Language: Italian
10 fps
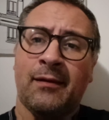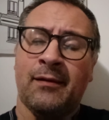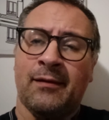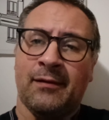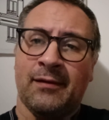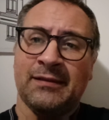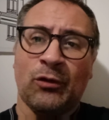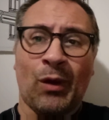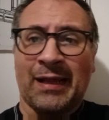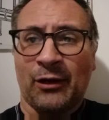eh,
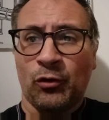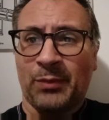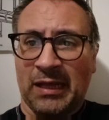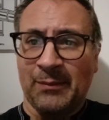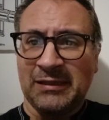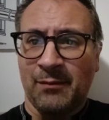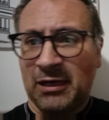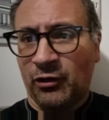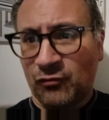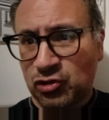di qualche anno prima, del
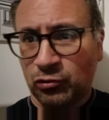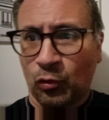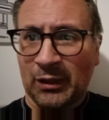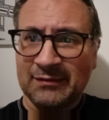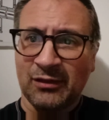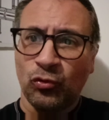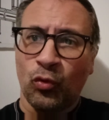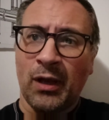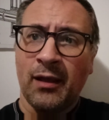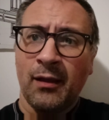
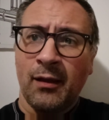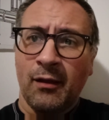1942,